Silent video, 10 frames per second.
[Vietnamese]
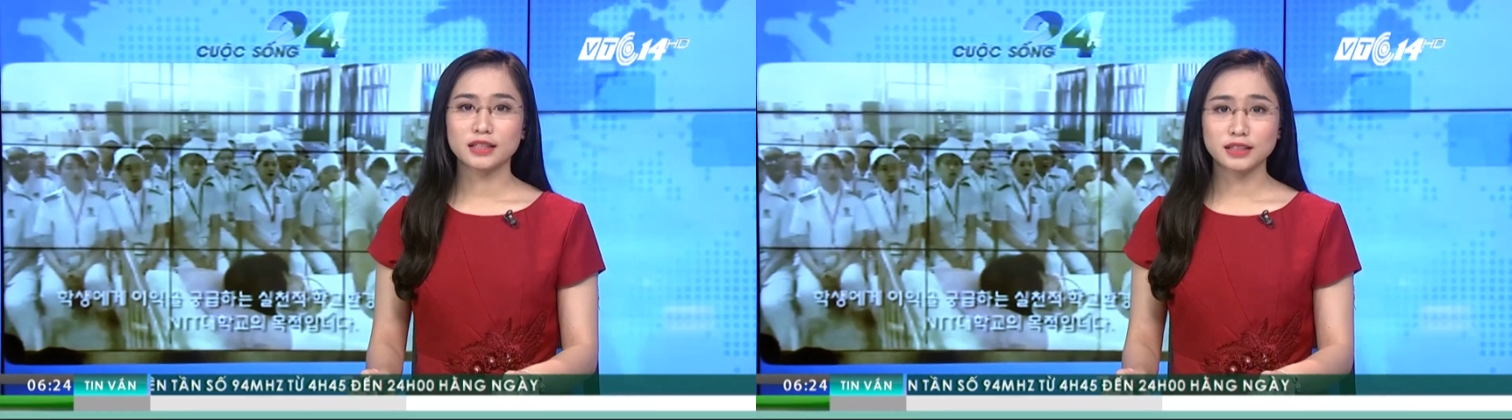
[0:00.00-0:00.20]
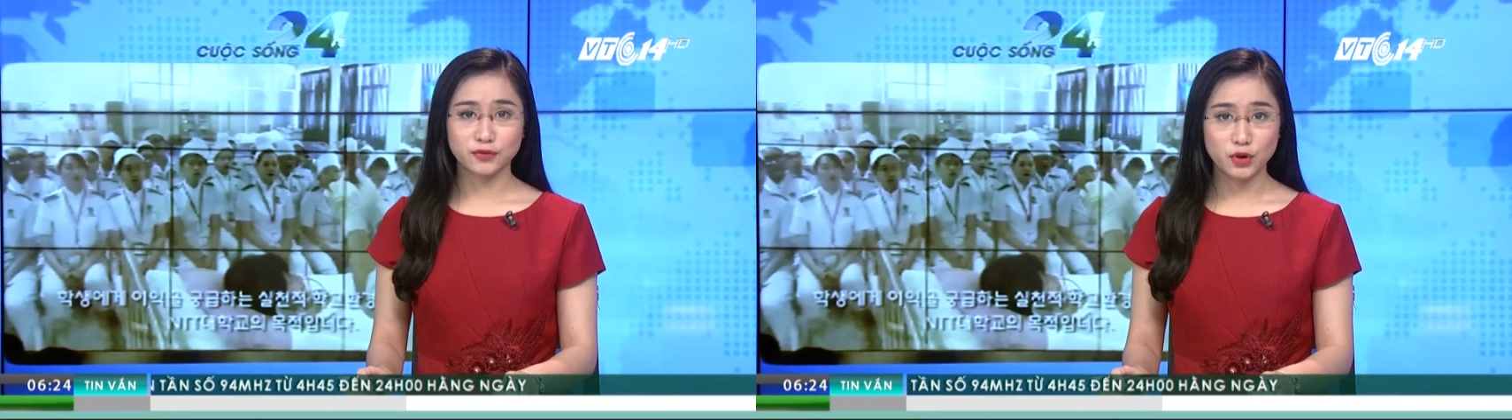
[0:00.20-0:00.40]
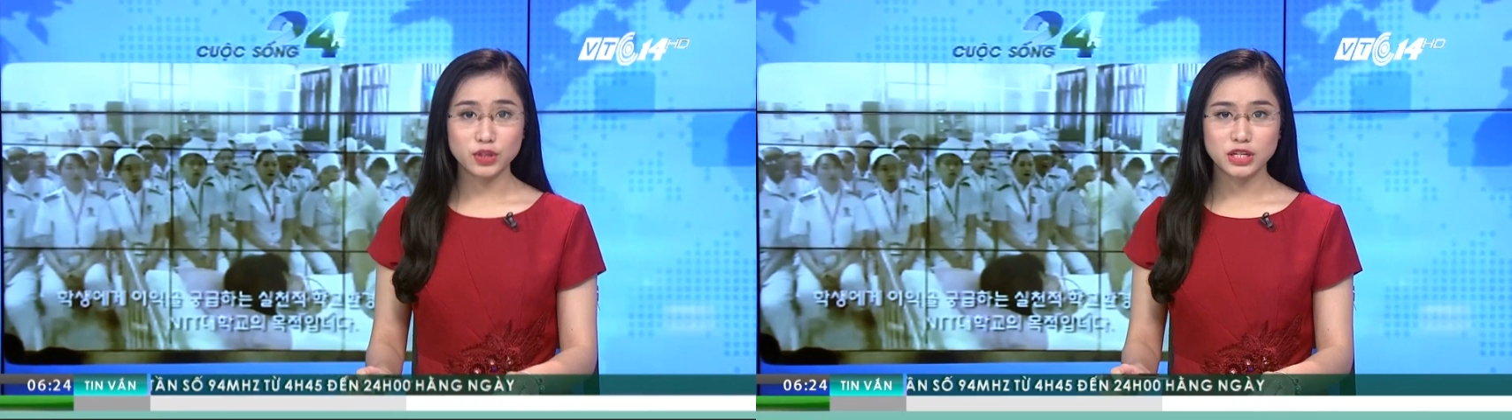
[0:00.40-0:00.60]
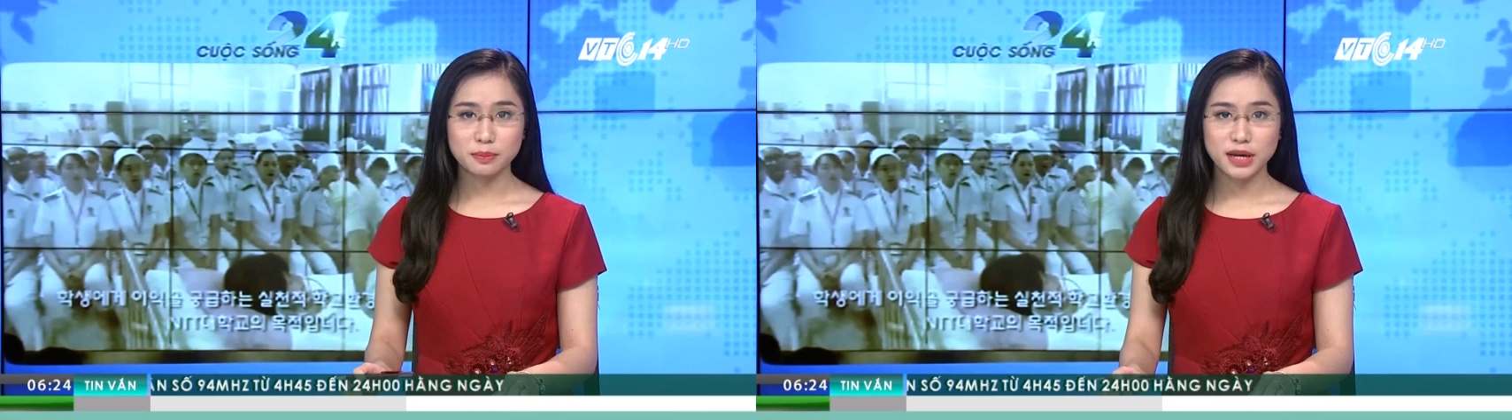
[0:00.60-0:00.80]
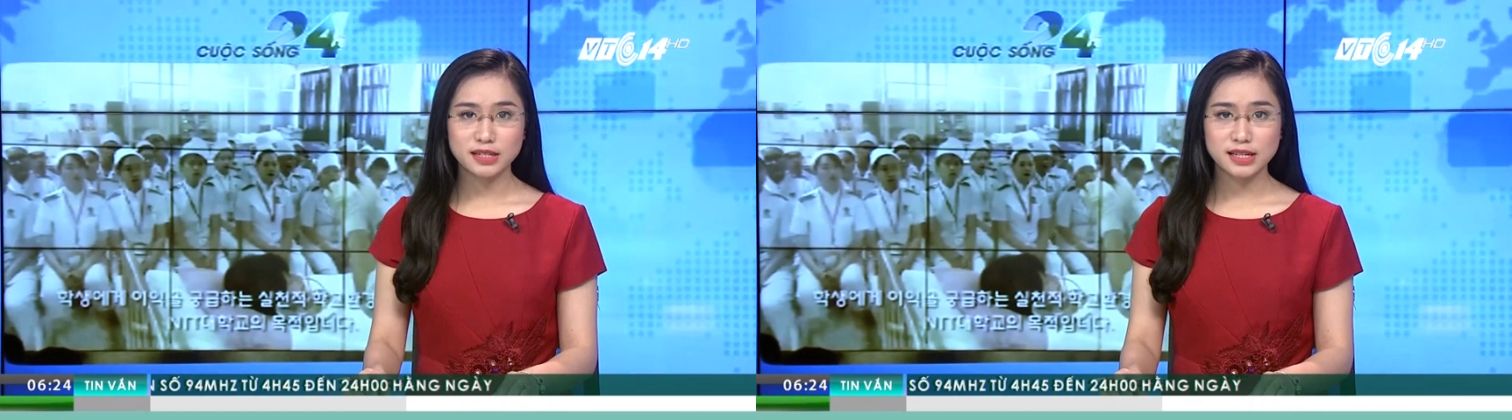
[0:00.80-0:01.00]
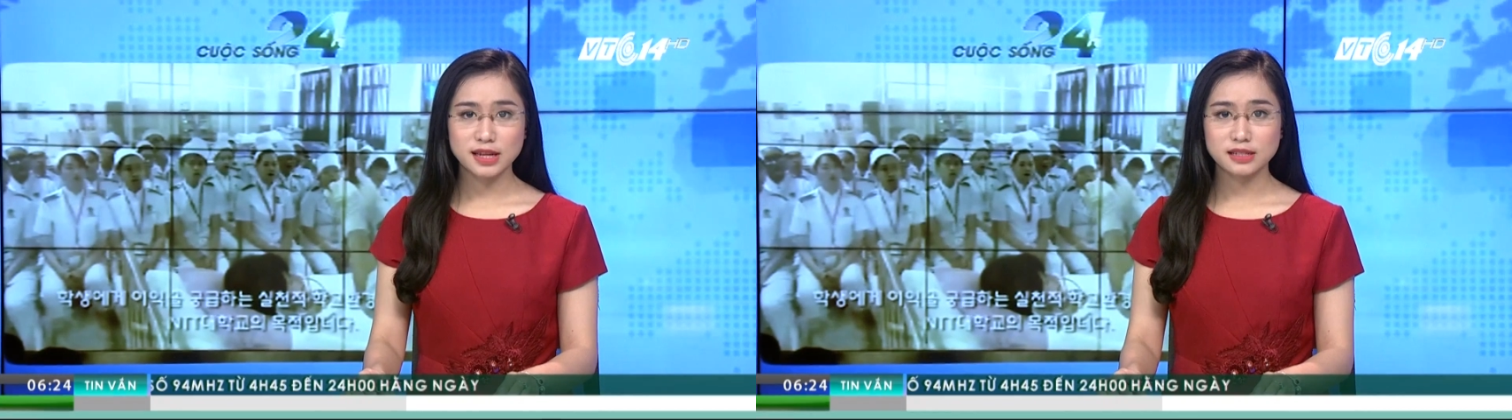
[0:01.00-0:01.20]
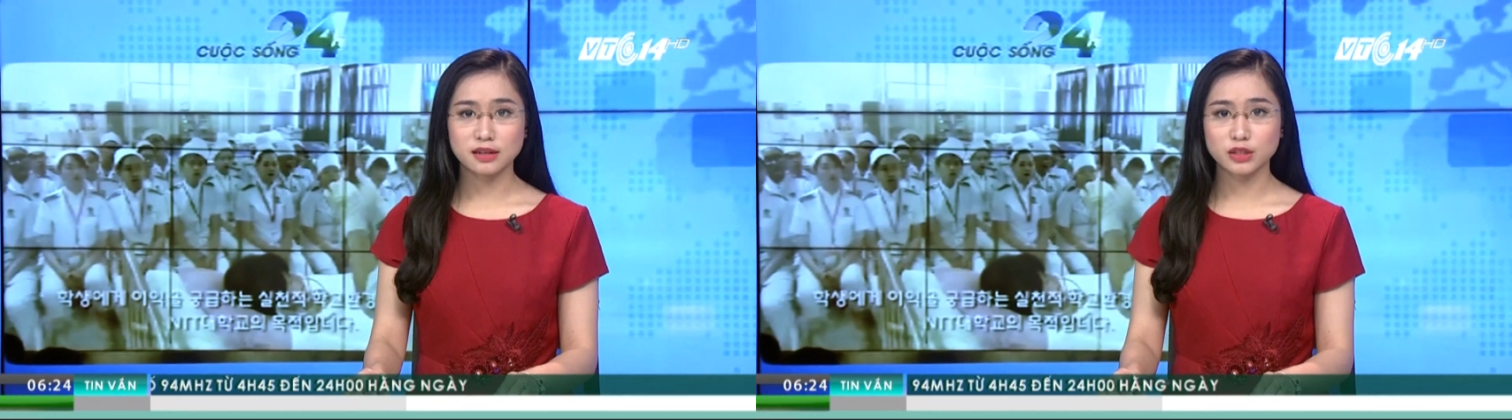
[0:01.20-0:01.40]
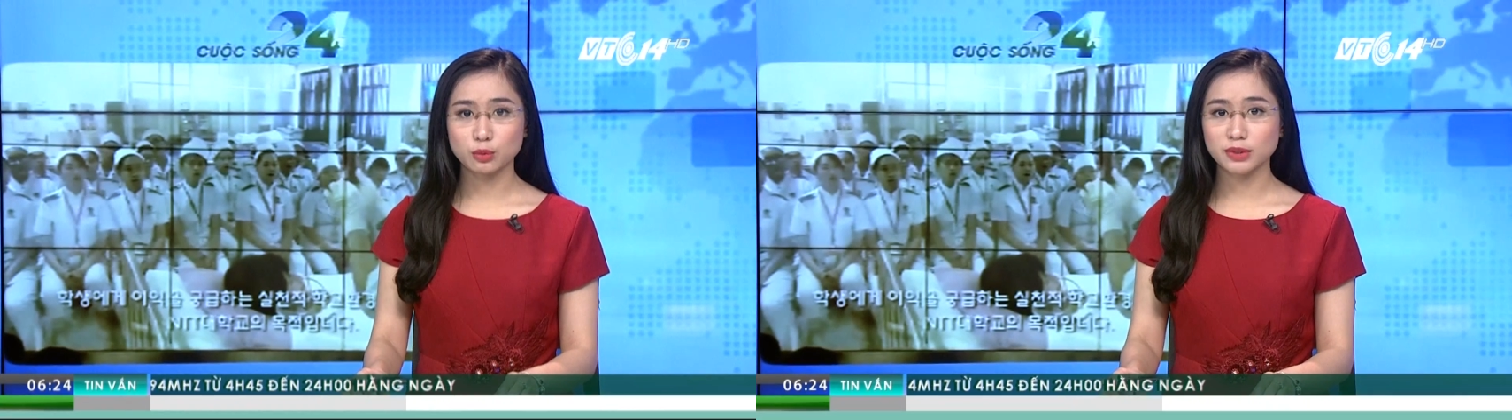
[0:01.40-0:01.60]
thành phố Hồ Chí Minh sẽ xây dựng
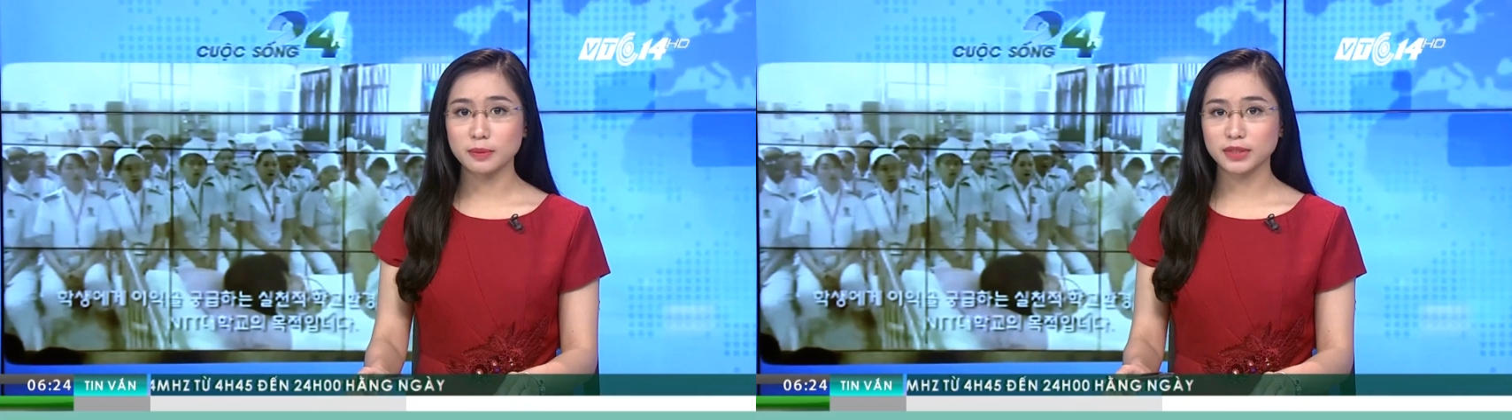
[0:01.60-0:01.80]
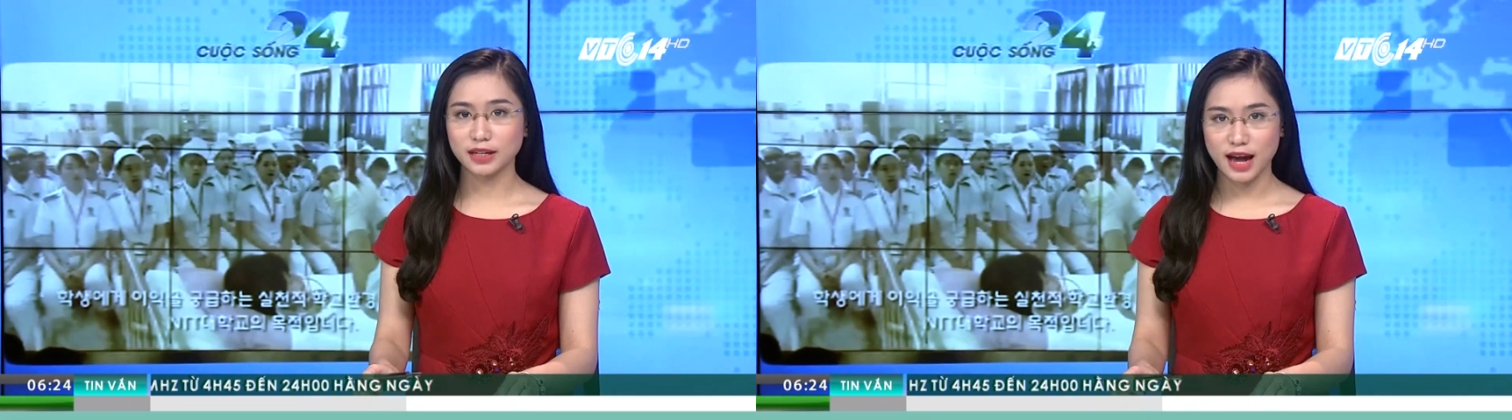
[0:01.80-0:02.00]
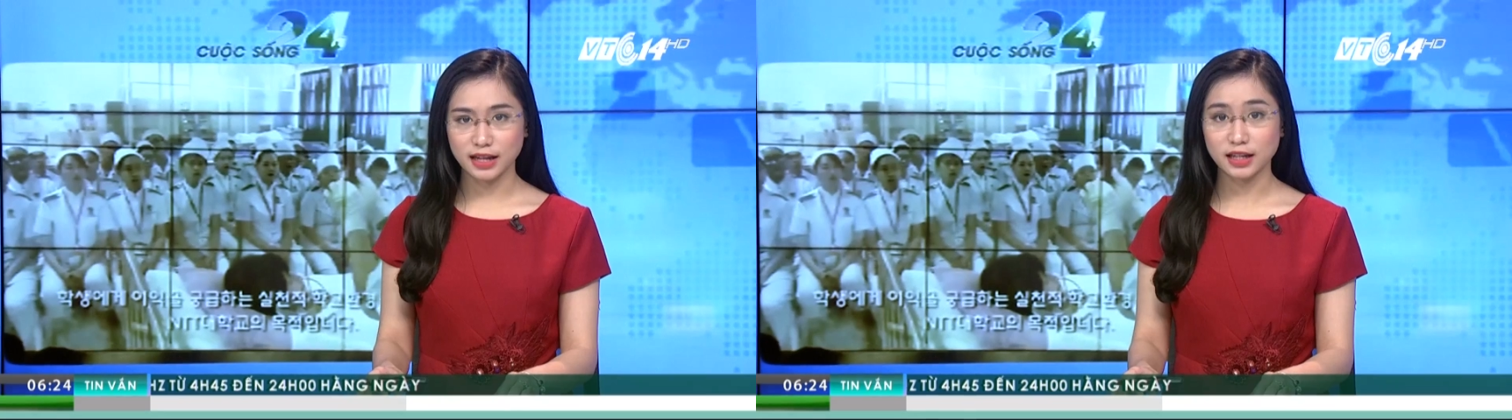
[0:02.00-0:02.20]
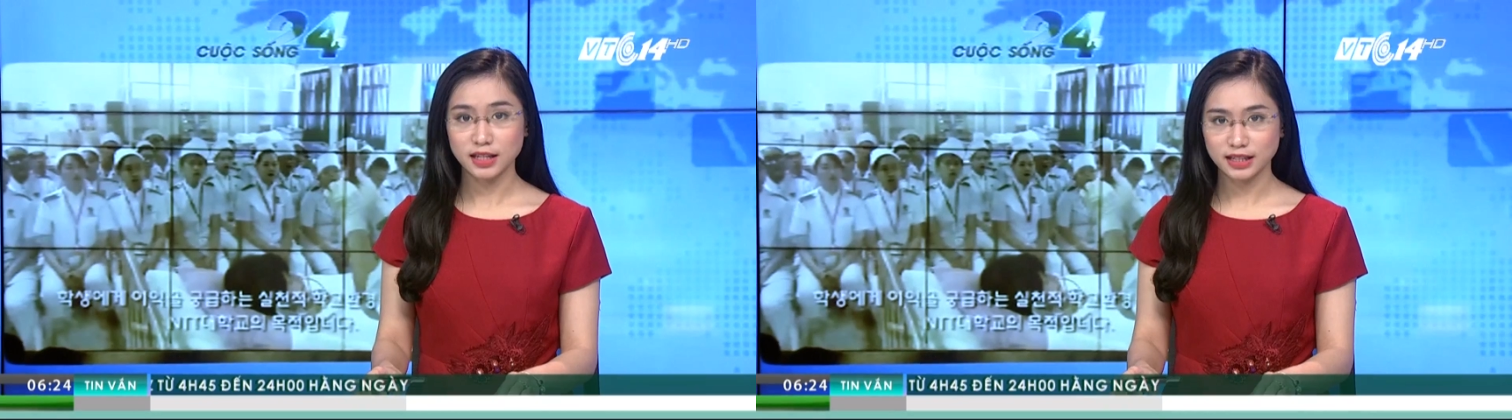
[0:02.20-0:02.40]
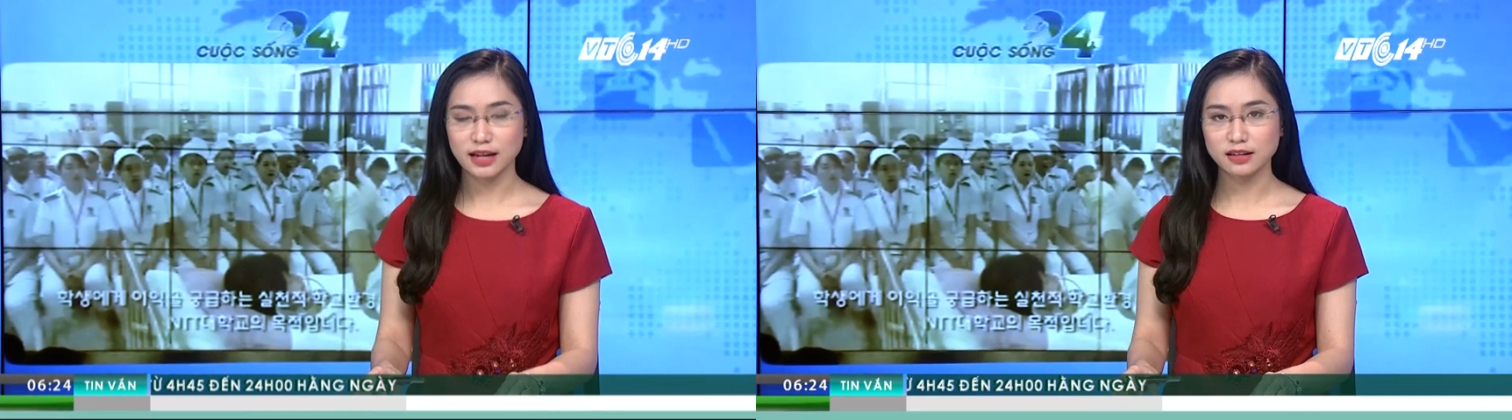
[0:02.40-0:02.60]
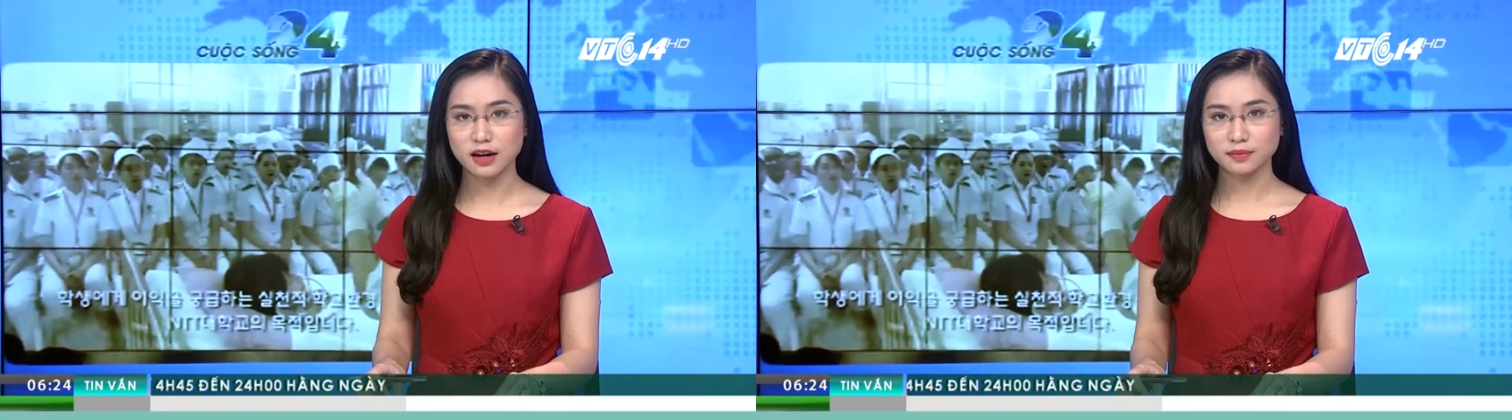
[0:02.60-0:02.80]
trung tâm tiếng Hàn lớn nhất cả nước.